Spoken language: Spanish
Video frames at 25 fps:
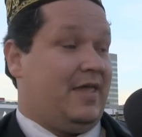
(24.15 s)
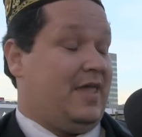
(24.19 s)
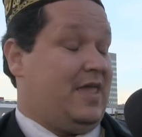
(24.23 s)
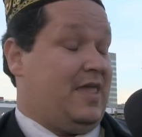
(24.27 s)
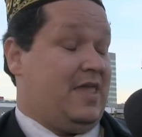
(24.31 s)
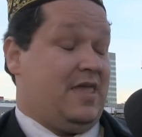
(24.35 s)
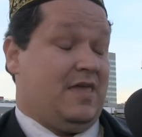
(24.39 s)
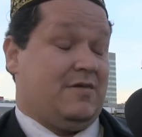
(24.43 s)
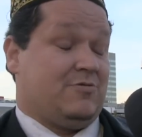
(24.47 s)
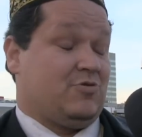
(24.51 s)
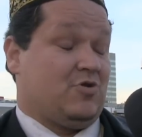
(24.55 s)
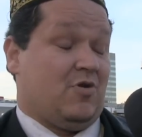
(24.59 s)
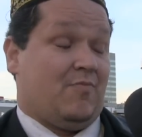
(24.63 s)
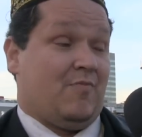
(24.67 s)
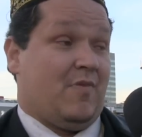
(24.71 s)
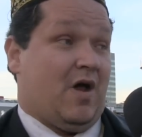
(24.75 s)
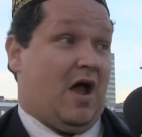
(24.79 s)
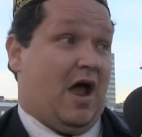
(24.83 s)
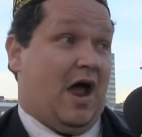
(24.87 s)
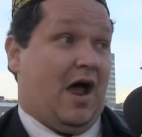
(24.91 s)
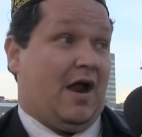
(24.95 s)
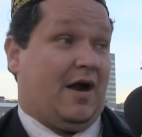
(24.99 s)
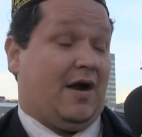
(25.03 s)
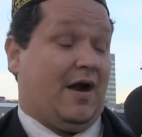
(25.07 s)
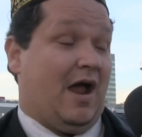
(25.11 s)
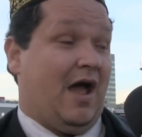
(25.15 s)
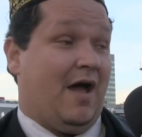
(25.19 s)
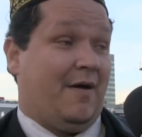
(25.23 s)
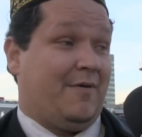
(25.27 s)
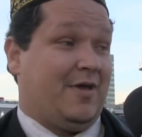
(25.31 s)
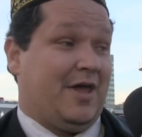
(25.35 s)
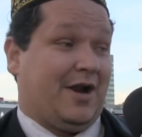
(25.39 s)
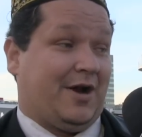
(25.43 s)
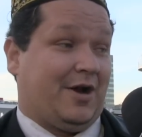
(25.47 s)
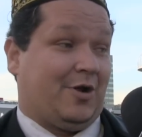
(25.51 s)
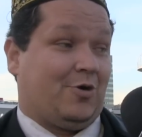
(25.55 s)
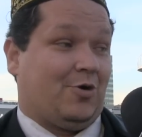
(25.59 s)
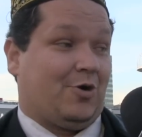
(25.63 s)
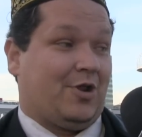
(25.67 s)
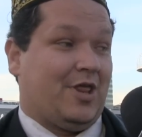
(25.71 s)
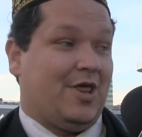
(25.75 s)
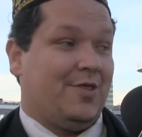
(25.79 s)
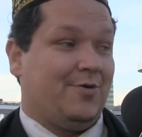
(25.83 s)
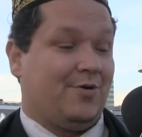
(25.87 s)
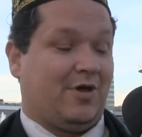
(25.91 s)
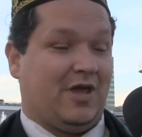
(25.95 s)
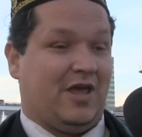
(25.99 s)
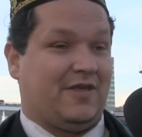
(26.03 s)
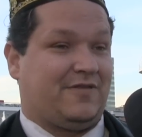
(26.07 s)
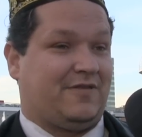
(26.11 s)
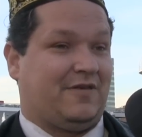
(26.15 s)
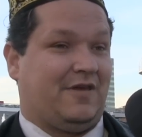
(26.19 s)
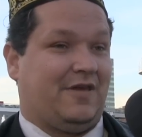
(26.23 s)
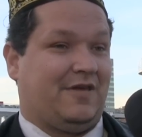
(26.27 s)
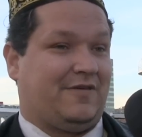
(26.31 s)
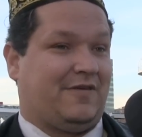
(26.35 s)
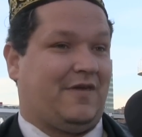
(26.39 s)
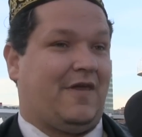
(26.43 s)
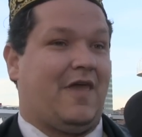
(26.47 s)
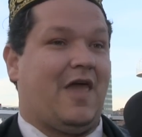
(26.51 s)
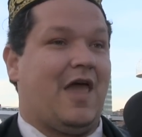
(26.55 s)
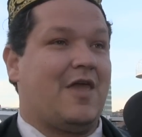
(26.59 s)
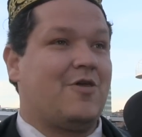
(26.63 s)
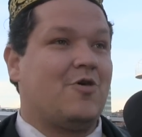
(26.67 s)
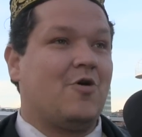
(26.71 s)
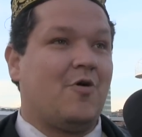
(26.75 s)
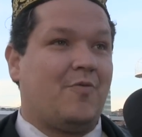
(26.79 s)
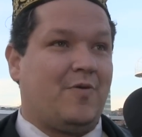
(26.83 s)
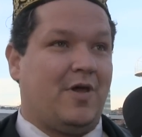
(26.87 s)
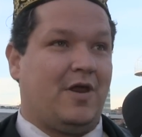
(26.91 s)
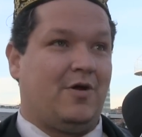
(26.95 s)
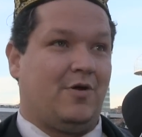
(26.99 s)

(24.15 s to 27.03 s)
y yo había recordado que hace seis años